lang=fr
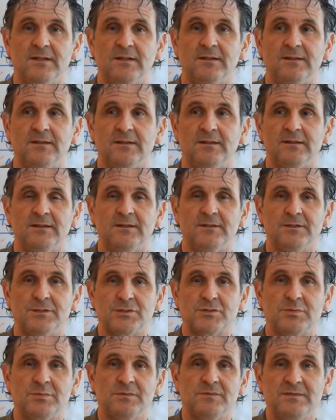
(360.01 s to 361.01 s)
euh, il a
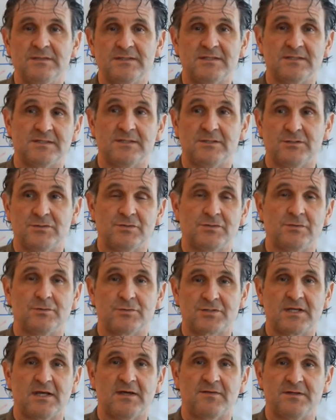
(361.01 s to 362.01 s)
suivi ses institutions
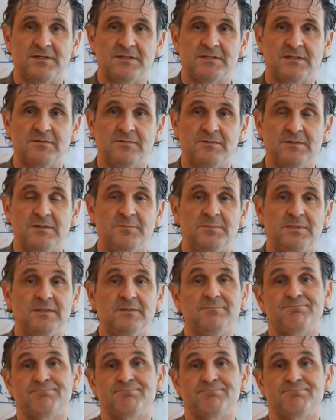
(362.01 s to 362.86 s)
jusqu'à la fin de sa vie, puis